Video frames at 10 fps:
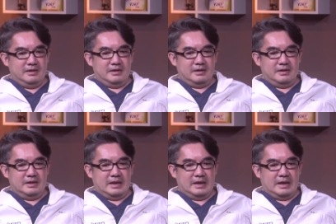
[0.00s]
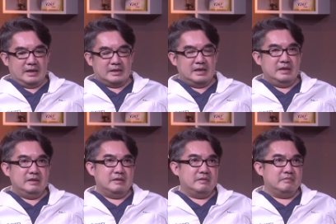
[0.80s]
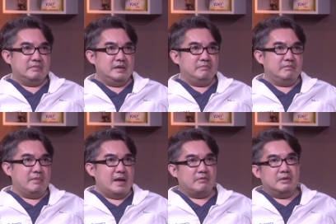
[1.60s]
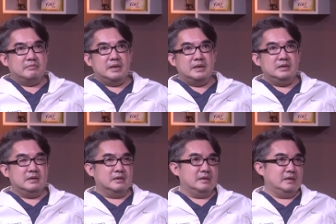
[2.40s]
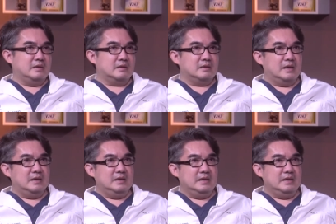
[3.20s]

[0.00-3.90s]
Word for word: nói là thấy à, mấy bác qua Mỹ rồi có thể đi